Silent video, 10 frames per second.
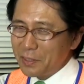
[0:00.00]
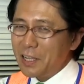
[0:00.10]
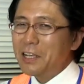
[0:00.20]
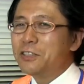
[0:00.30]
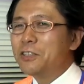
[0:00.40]

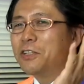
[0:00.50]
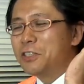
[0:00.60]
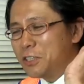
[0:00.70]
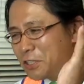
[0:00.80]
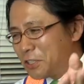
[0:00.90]
で受
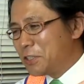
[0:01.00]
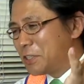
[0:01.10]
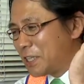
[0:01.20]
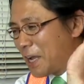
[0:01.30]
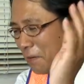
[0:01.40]

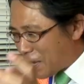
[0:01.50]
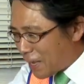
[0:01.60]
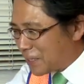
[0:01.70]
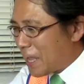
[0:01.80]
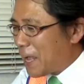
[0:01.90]
注者
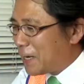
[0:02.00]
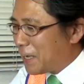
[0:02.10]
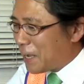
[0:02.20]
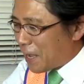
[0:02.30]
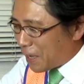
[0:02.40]
は
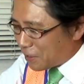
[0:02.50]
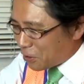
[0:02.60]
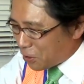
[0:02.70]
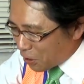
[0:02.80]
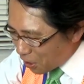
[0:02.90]
誰や
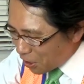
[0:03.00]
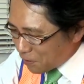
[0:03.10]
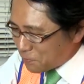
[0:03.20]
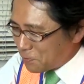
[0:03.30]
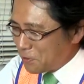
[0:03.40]

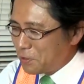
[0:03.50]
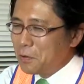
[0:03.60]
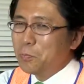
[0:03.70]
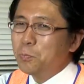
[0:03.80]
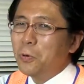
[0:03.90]
ろ
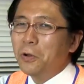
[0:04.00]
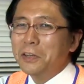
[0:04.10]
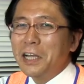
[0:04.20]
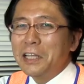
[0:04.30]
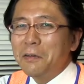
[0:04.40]
うもう
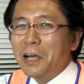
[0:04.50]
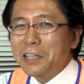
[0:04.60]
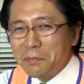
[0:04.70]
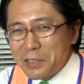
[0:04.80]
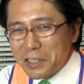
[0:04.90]
大体分
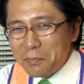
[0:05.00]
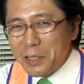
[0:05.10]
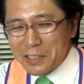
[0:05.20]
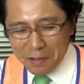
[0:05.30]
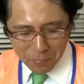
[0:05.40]
かってきましたね
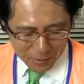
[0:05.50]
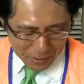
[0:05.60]
皆さん